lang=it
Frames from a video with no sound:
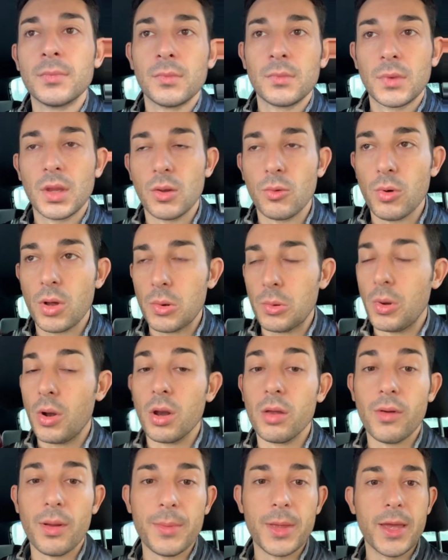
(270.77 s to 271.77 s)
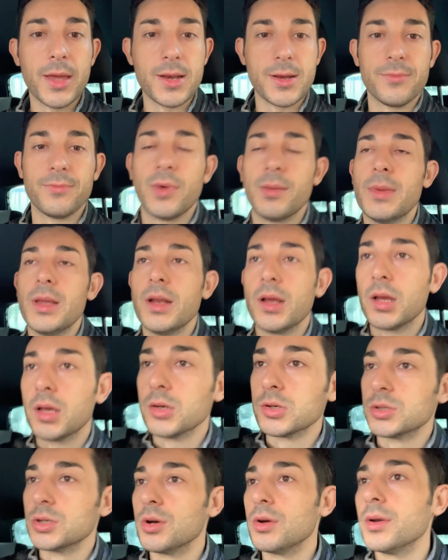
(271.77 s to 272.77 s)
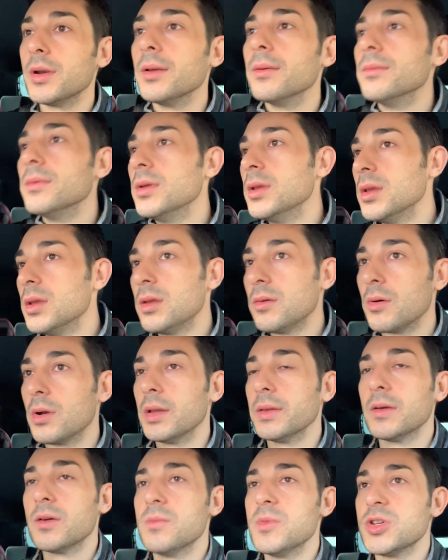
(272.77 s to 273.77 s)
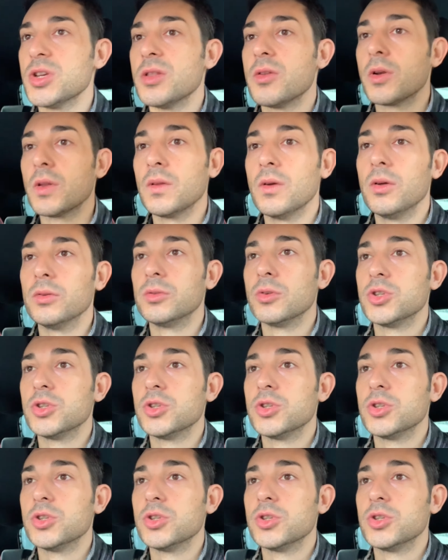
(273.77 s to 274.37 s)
in quel ruolo va bene va bene anche Shone Guardate come ci hanno ridotto.